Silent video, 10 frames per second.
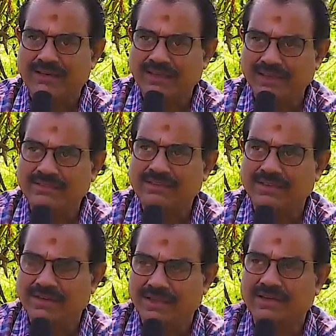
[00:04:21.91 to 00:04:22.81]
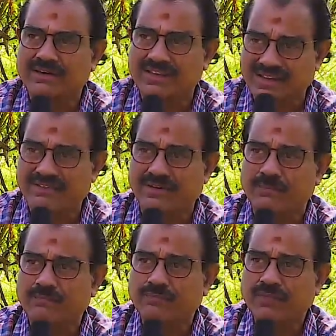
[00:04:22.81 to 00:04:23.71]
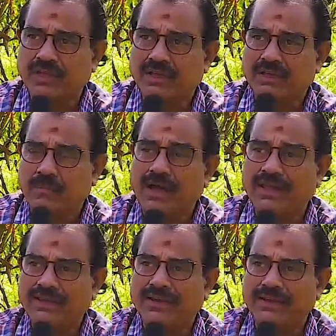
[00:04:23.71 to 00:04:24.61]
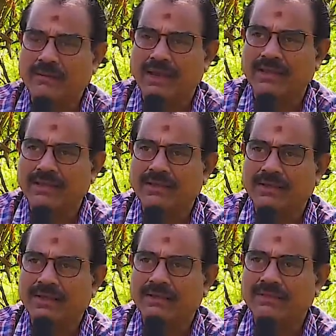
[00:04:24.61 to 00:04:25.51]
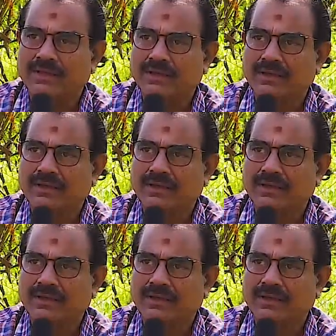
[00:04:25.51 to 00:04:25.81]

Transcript: நேற்று நேற்று இரவு மாலைன்னு நினைக்கிறேன் மாலை அந்த